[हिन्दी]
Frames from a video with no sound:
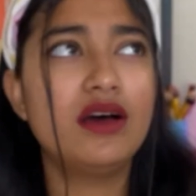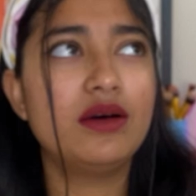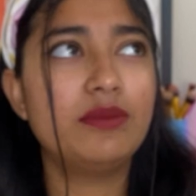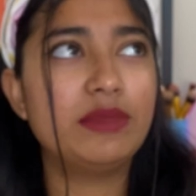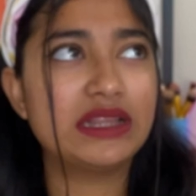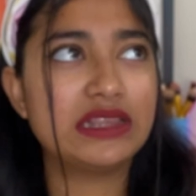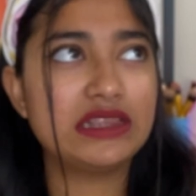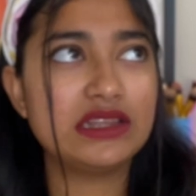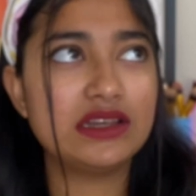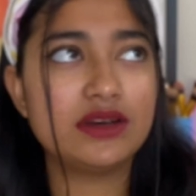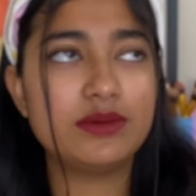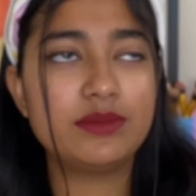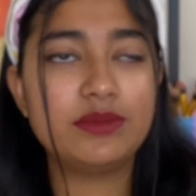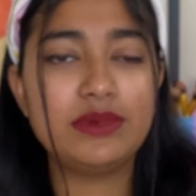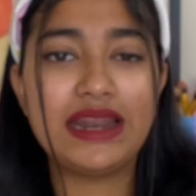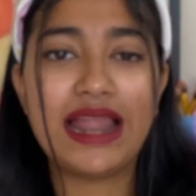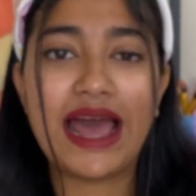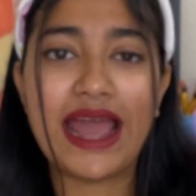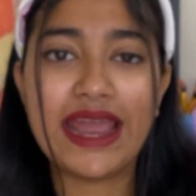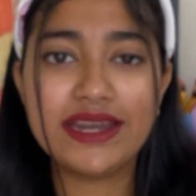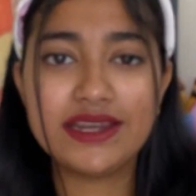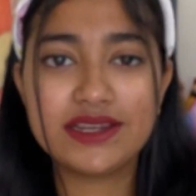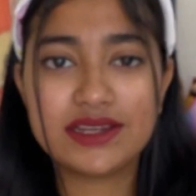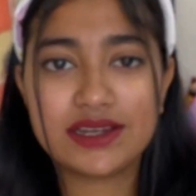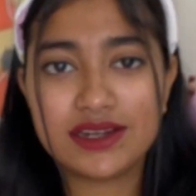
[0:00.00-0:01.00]
मतलब
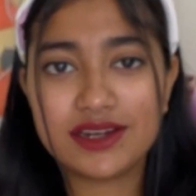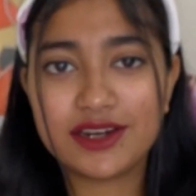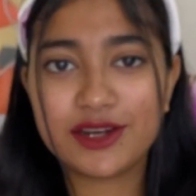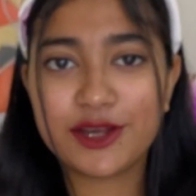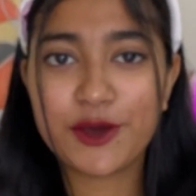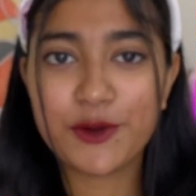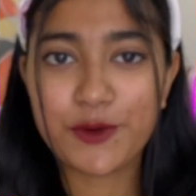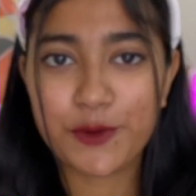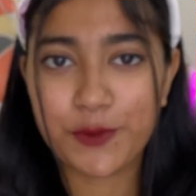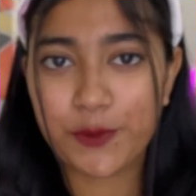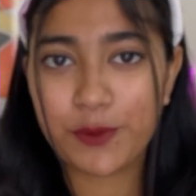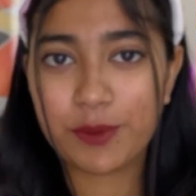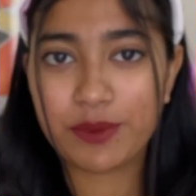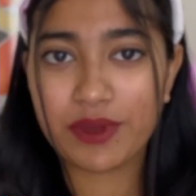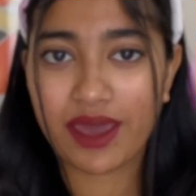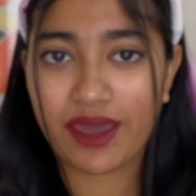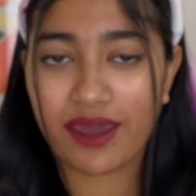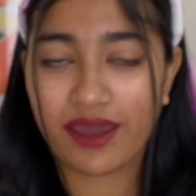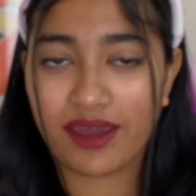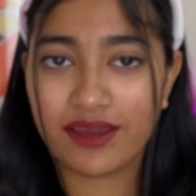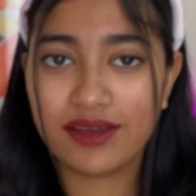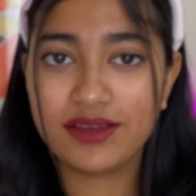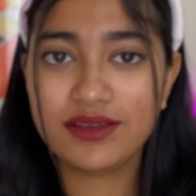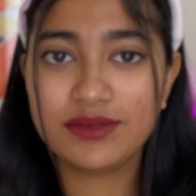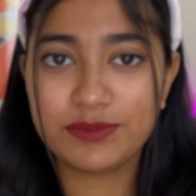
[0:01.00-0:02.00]
लाइट कलर का रूम
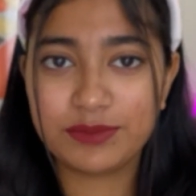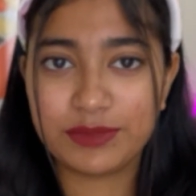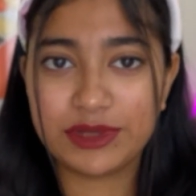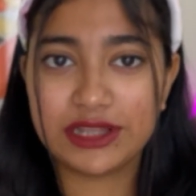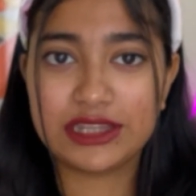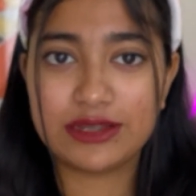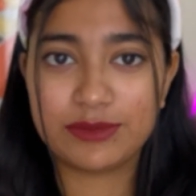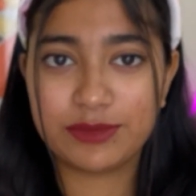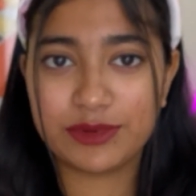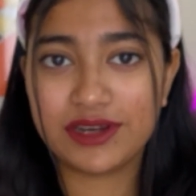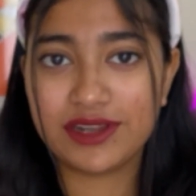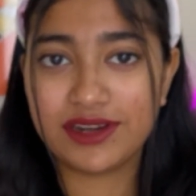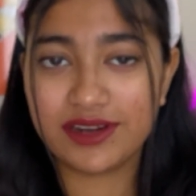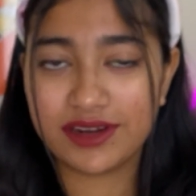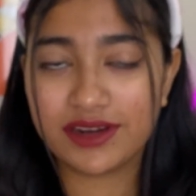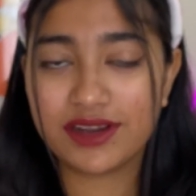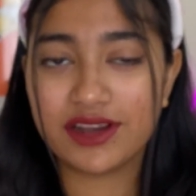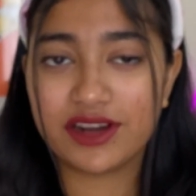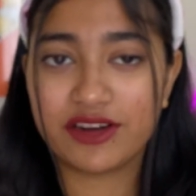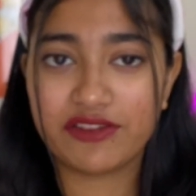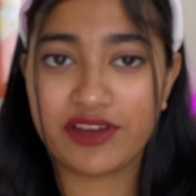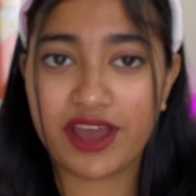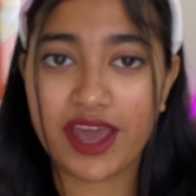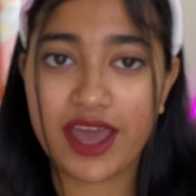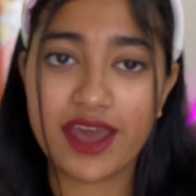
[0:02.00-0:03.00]
है मतलब कलर
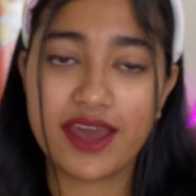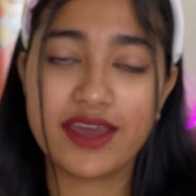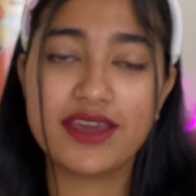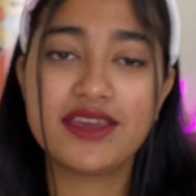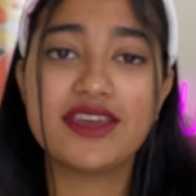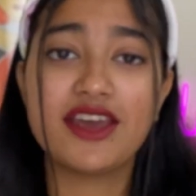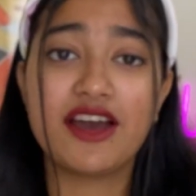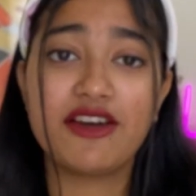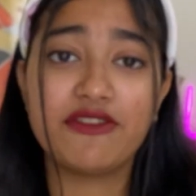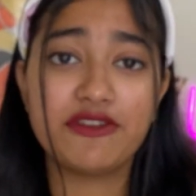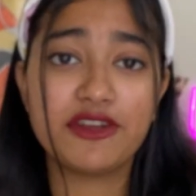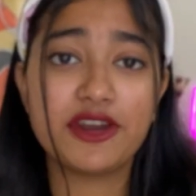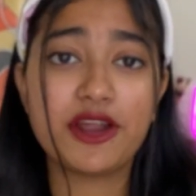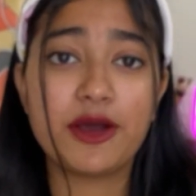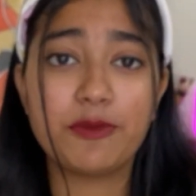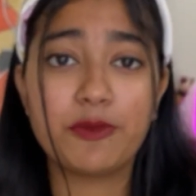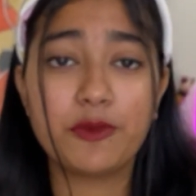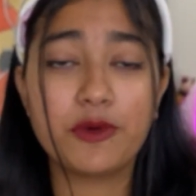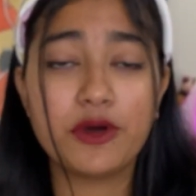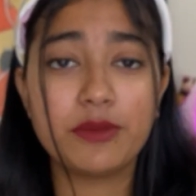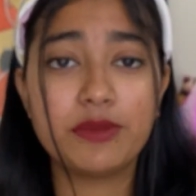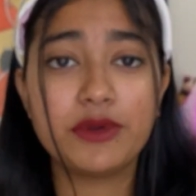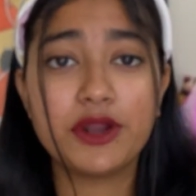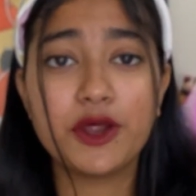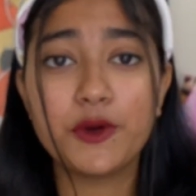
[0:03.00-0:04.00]
करवाया है या फिर
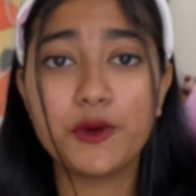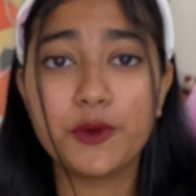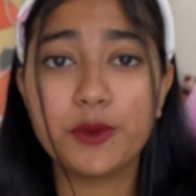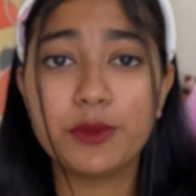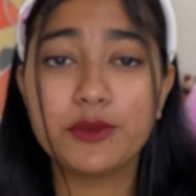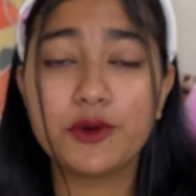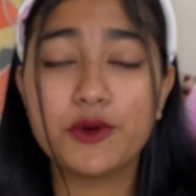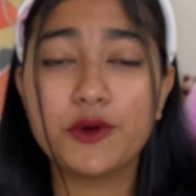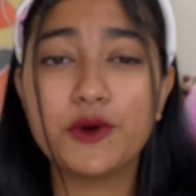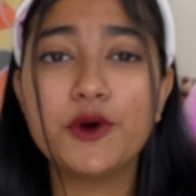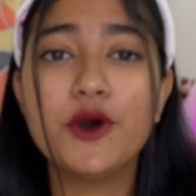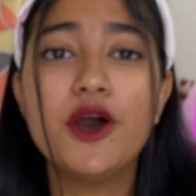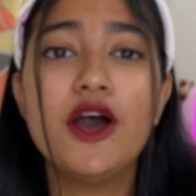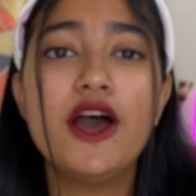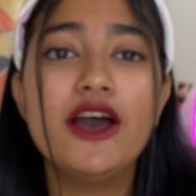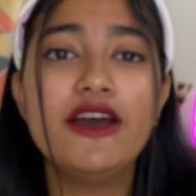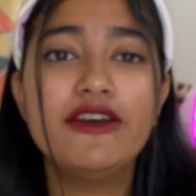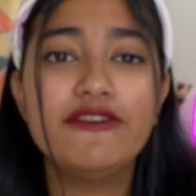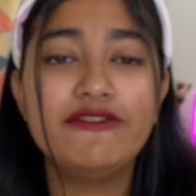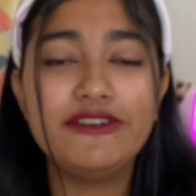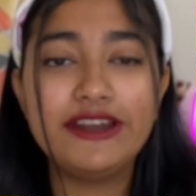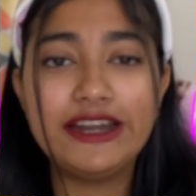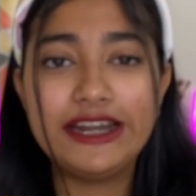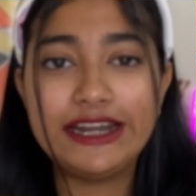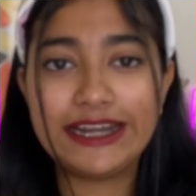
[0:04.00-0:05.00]
आपको अपना रूम को
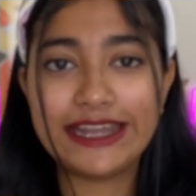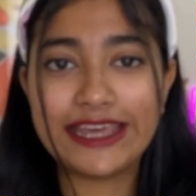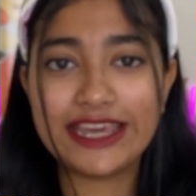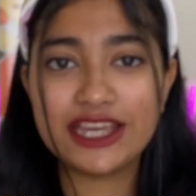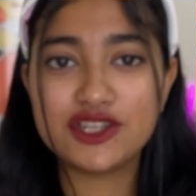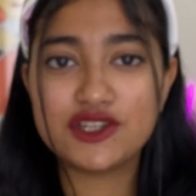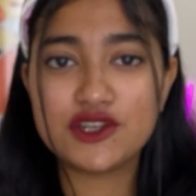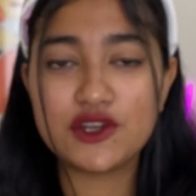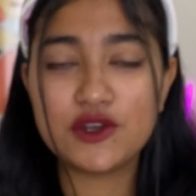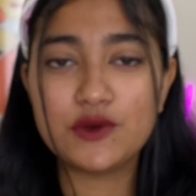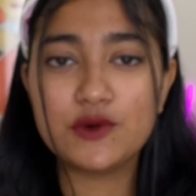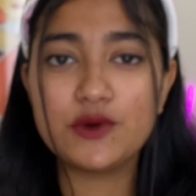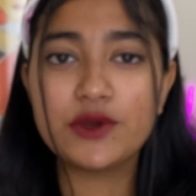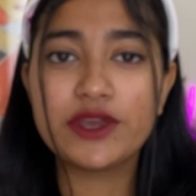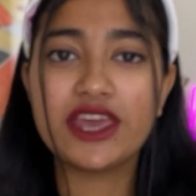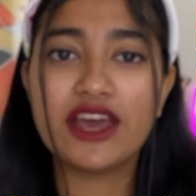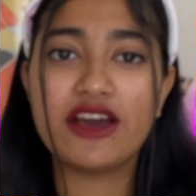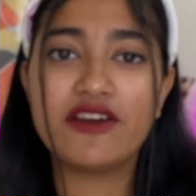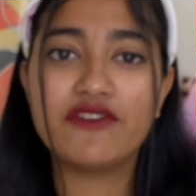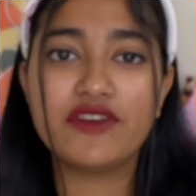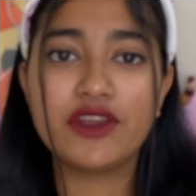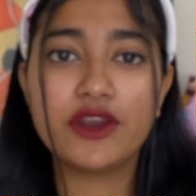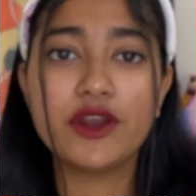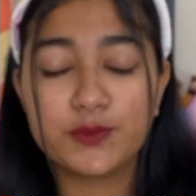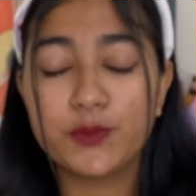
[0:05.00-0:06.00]
विंटेज लुक
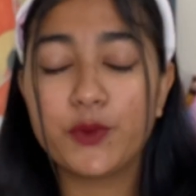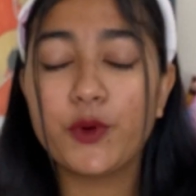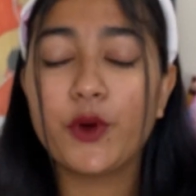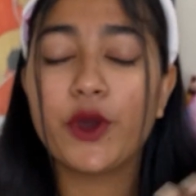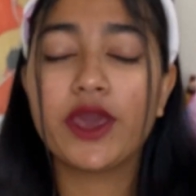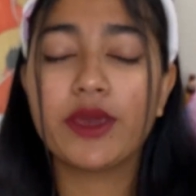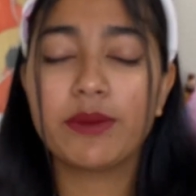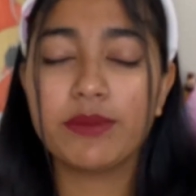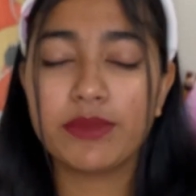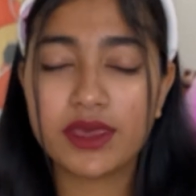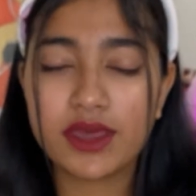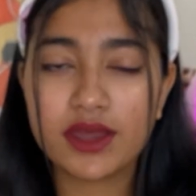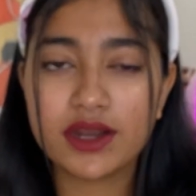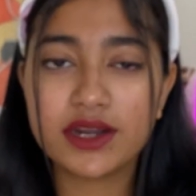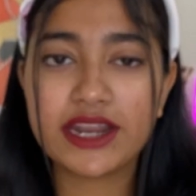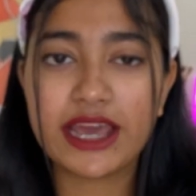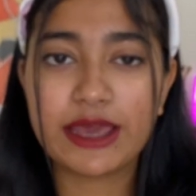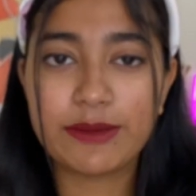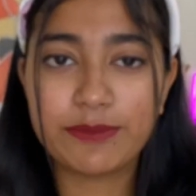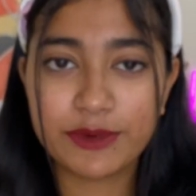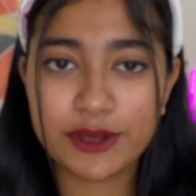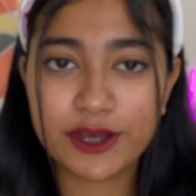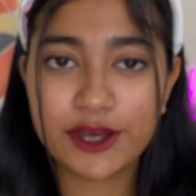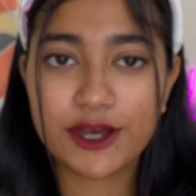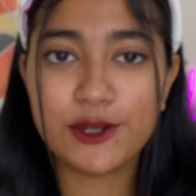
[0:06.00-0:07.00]
या फिर बोहेमिया
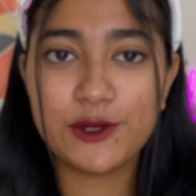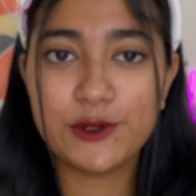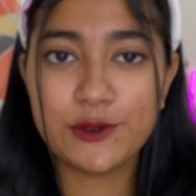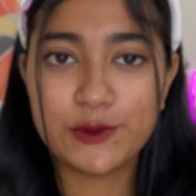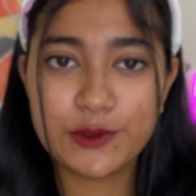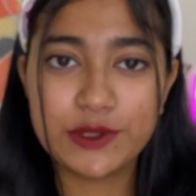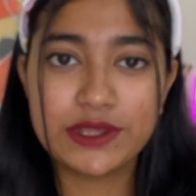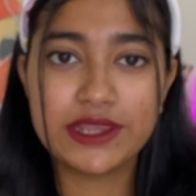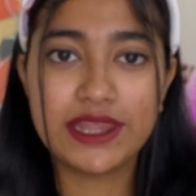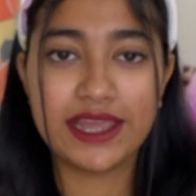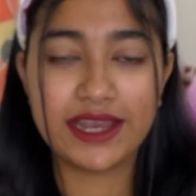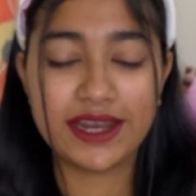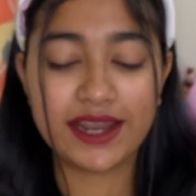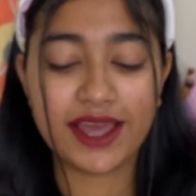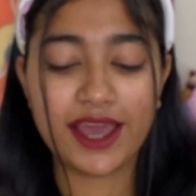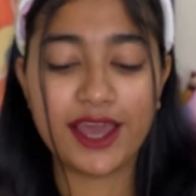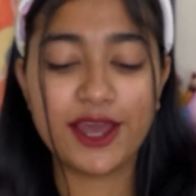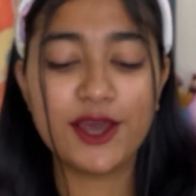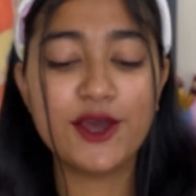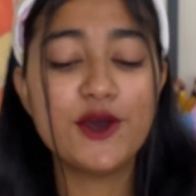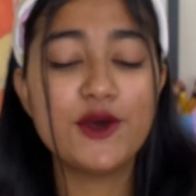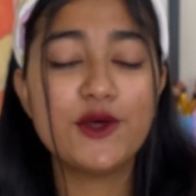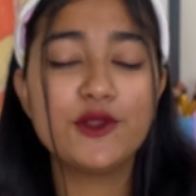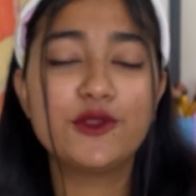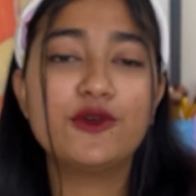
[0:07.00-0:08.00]
टाइप का लुक देना
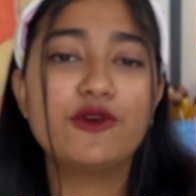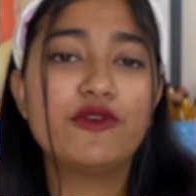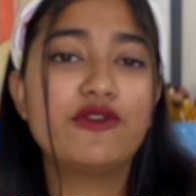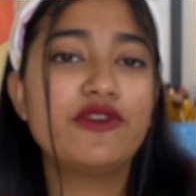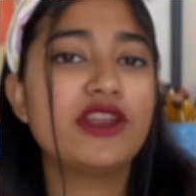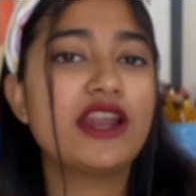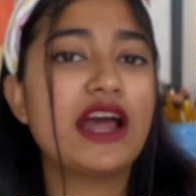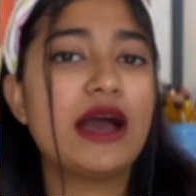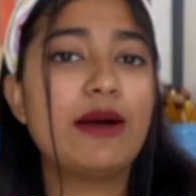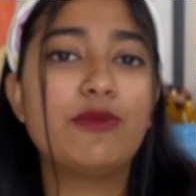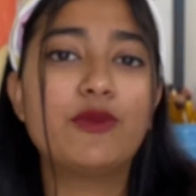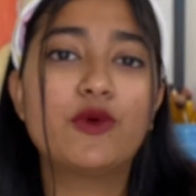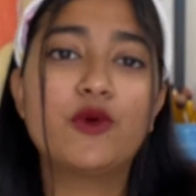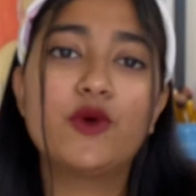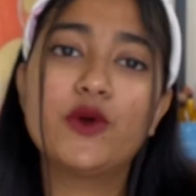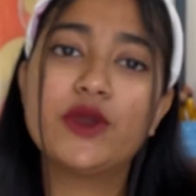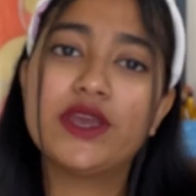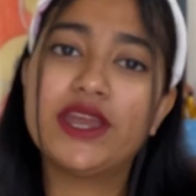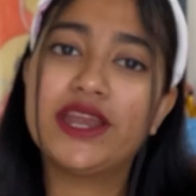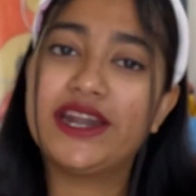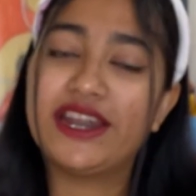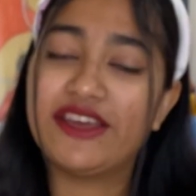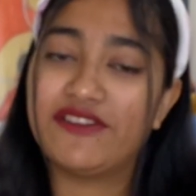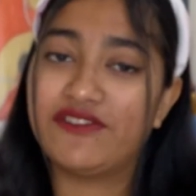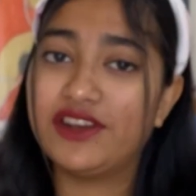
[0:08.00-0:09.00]
है तो फिर आपको
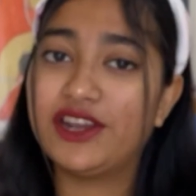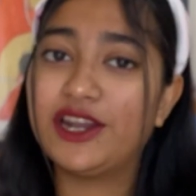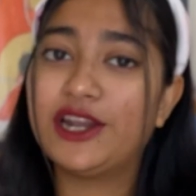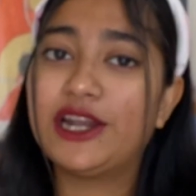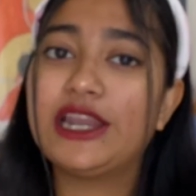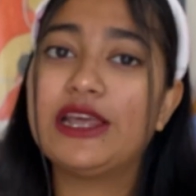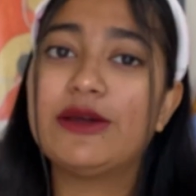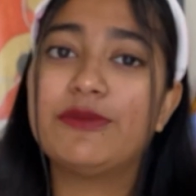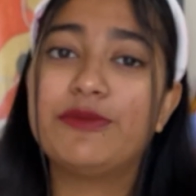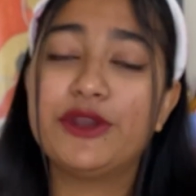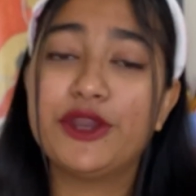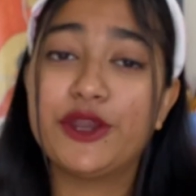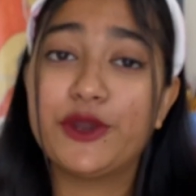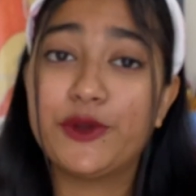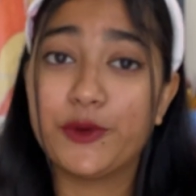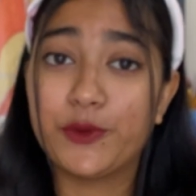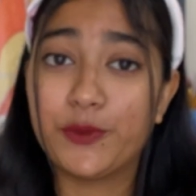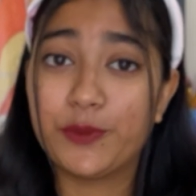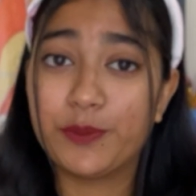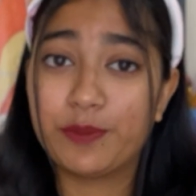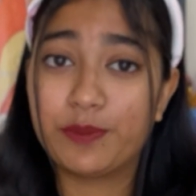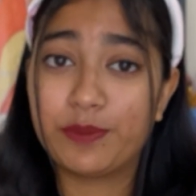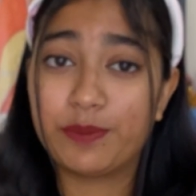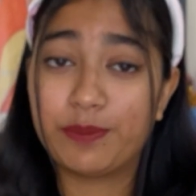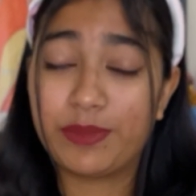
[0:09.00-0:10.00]
ये डेफिनेटली अपने
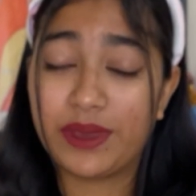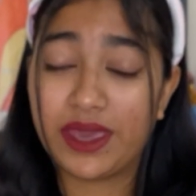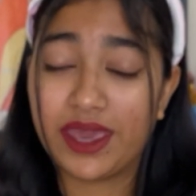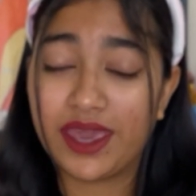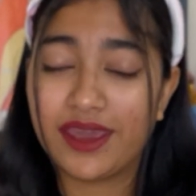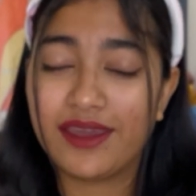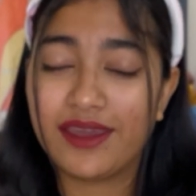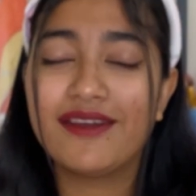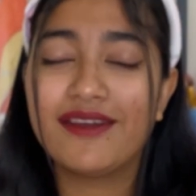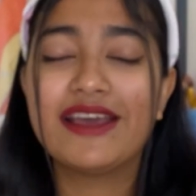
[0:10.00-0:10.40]
रूम पे